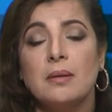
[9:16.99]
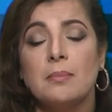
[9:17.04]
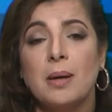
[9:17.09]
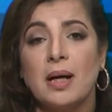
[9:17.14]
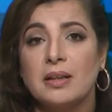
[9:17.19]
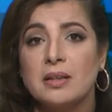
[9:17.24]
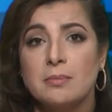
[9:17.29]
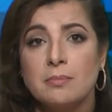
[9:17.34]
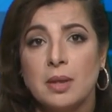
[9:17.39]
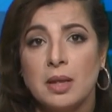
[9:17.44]

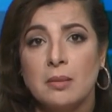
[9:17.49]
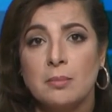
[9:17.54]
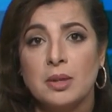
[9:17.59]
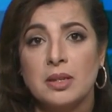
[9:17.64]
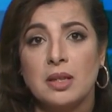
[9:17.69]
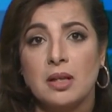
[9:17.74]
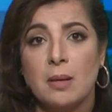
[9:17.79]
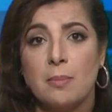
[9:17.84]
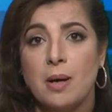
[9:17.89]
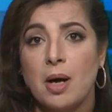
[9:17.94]
بعد ما ما
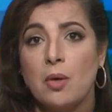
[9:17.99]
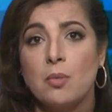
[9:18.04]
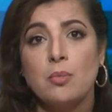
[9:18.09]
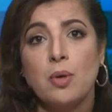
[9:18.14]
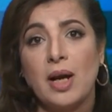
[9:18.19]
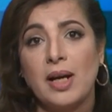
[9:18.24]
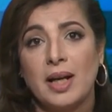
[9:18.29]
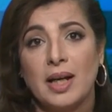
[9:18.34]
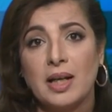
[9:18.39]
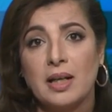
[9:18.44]
ضربها
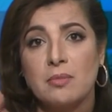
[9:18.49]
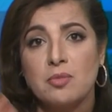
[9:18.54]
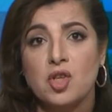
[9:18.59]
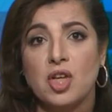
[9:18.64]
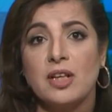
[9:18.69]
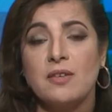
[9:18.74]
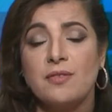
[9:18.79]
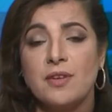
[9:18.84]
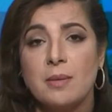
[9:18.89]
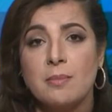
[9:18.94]
وقال لك انا مش
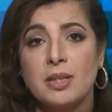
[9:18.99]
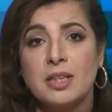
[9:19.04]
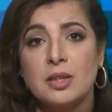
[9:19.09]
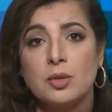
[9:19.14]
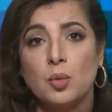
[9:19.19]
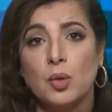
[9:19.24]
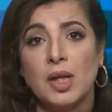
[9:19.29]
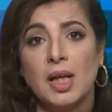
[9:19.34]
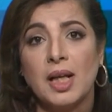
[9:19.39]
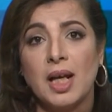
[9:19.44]
عارف هي
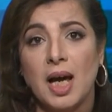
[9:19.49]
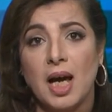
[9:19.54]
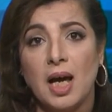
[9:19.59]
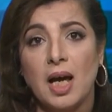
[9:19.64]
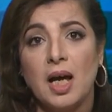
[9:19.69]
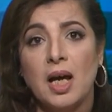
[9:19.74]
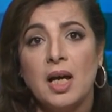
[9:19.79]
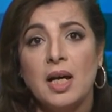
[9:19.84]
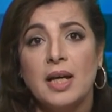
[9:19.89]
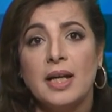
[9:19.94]
ماتت ولا
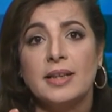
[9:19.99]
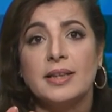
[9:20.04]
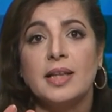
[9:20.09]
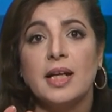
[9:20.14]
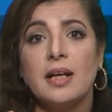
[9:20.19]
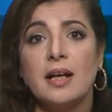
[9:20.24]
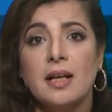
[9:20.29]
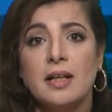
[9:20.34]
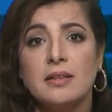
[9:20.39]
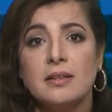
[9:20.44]
لا
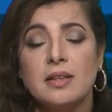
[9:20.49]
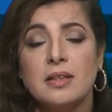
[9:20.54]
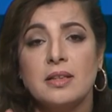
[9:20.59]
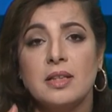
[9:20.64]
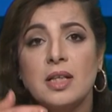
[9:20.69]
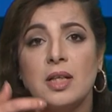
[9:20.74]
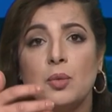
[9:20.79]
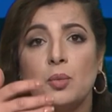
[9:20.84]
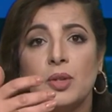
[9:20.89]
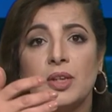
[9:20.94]
اتجرحت
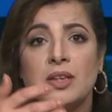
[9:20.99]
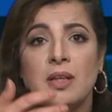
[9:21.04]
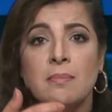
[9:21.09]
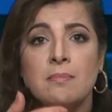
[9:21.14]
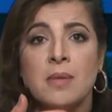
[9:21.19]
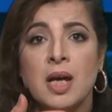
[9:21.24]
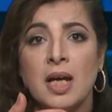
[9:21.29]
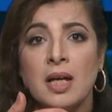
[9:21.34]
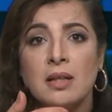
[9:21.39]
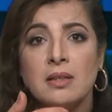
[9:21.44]
ايديه
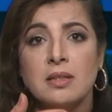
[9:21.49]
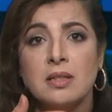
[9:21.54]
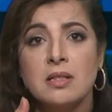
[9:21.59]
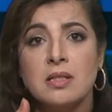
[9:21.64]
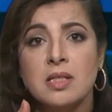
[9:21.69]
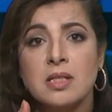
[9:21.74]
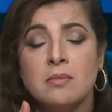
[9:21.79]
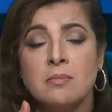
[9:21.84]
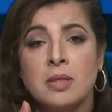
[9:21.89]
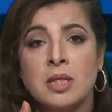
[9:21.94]
والدم قاعد
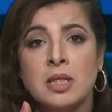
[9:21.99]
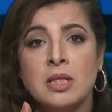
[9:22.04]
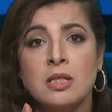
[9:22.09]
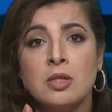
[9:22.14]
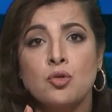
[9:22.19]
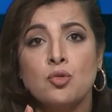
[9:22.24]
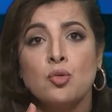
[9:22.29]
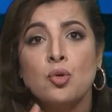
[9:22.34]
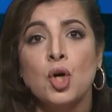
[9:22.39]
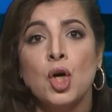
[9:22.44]
ينزل من
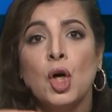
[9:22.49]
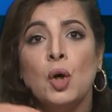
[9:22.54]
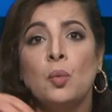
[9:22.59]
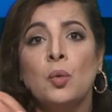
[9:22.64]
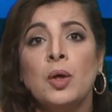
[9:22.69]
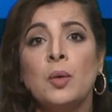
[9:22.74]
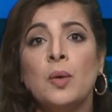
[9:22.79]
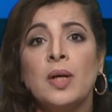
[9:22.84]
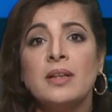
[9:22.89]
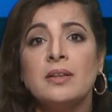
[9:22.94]
ايده
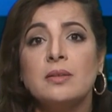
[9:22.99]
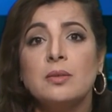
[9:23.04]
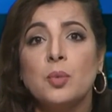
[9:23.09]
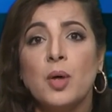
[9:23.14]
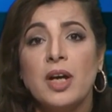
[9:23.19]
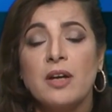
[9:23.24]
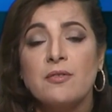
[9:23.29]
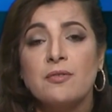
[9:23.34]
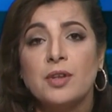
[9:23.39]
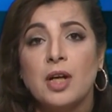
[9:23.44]
والواد
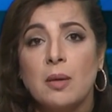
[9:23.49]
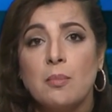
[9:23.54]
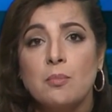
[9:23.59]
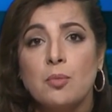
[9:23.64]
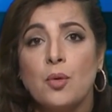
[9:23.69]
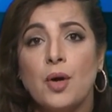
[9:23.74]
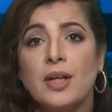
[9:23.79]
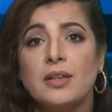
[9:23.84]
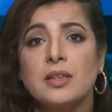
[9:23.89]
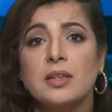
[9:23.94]
واقف
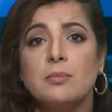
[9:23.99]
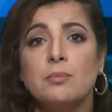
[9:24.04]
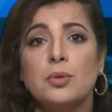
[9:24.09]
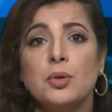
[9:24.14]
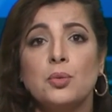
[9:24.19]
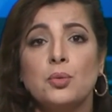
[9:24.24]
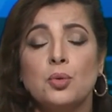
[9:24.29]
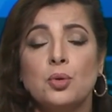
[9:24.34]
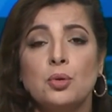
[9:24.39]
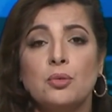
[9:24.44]
جنبه وقاعدين
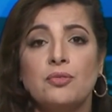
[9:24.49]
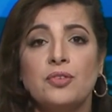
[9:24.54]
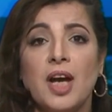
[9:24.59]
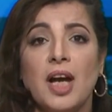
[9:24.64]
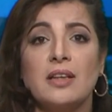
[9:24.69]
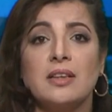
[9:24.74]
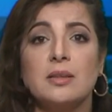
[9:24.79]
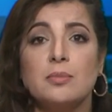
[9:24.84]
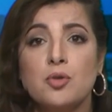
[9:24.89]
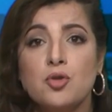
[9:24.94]
بيقولوا في
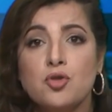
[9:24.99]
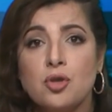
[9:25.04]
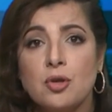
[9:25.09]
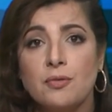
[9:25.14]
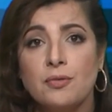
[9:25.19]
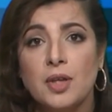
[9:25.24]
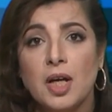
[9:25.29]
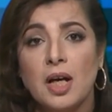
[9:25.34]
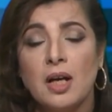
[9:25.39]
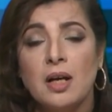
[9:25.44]
حد
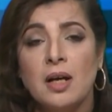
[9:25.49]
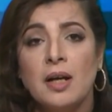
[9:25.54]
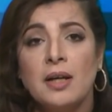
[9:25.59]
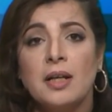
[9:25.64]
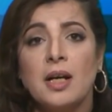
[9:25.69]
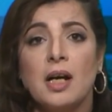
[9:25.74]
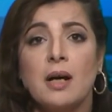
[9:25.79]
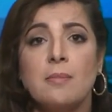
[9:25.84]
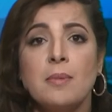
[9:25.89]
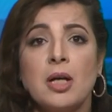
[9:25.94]
بيشوفنا
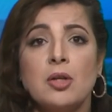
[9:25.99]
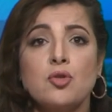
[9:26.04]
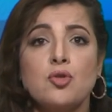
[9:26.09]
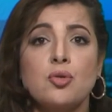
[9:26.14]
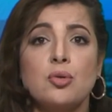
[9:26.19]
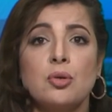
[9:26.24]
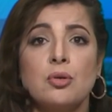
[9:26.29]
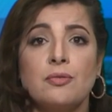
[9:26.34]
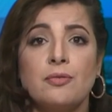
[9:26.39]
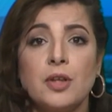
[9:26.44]
يا جماعه
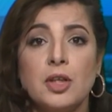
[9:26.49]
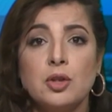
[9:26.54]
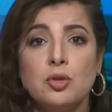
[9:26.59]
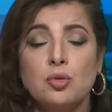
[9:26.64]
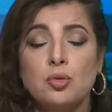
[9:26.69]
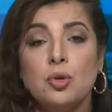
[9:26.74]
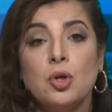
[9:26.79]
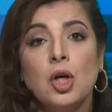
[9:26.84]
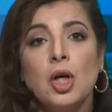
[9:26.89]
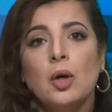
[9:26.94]
انشروا
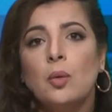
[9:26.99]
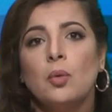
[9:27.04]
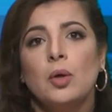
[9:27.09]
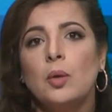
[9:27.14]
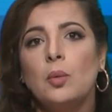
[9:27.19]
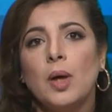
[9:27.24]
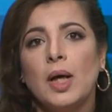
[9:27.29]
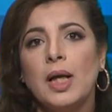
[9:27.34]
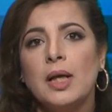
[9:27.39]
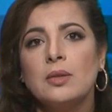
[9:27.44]
الفيديو
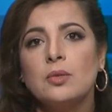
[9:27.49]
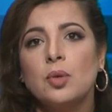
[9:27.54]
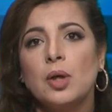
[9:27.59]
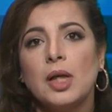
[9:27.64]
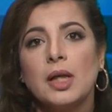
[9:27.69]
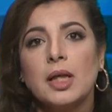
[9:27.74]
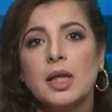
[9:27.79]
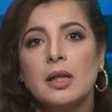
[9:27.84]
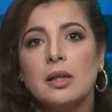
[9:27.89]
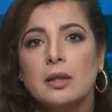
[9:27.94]
والولد
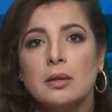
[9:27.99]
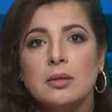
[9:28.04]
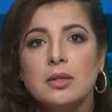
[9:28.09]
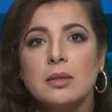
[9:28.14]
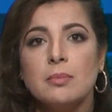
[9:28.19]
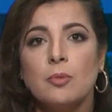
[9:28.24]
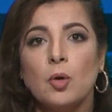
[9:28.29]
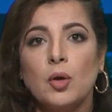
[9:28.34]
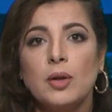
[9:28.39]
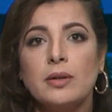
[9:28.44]
ولا كانه
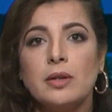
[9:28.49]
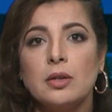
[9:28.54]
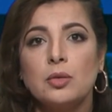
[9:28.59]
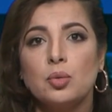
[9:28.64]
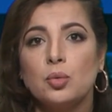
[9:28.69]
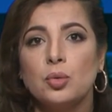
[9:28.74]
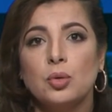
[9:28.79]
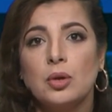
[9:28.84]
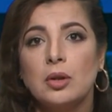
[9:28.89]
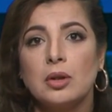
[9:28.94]
دي
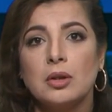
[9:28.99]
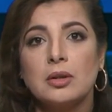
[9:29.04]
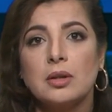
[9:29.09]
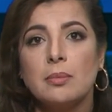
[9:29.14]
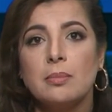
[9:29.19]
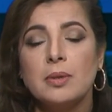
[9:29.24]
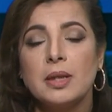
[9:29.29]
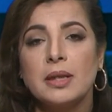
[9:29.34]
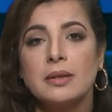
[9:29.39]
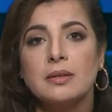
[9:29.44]
والدته اللي
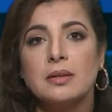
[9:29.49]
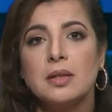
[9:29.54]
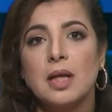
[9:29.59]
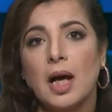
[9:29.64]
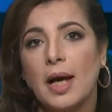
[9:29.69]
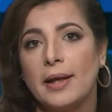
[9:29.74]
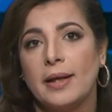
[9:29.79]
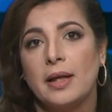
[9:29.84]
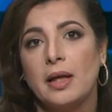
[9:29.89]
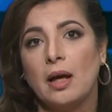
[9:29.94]
تم الاعتداء
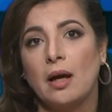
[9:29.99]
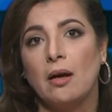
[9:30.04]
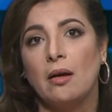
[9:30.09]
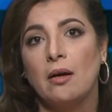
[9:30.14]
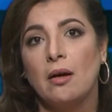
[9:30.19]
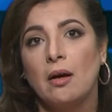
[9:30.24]
عليها